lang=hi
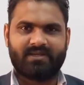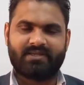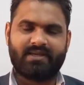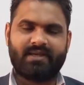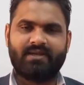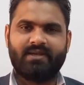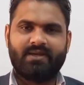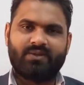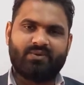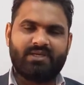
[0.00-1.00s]
ठीक है
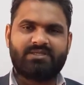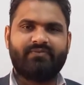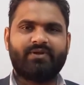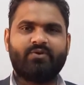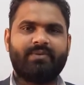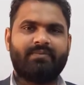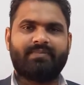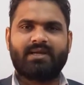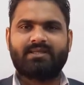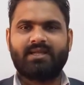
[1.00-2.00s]
तो इस वीडियो में हम
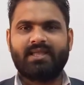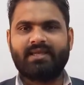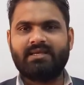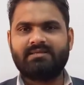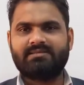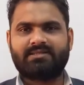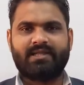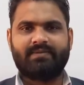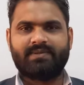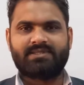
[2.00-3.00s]
बात करेंगे
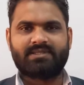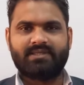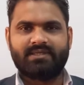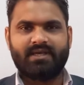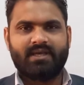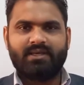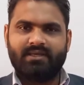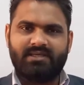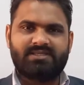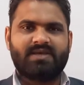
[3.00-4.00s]
सिलेबस की
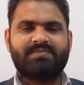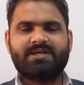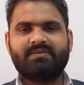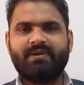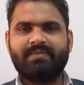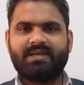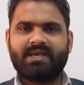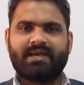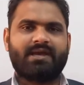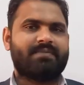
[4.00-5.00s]
इस सब्जेक्ट में हमें
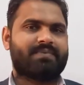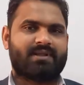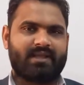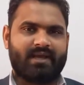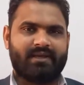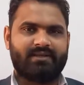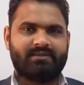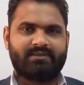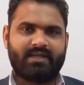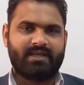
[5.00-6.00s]
क्या क्या पढ़ना है
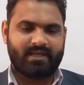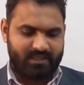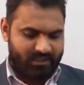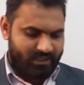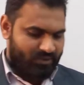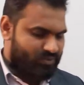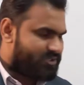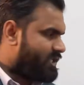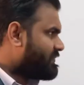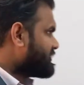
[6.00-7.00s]
ठीक है तो
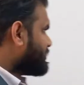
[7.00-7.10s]
सिलेबस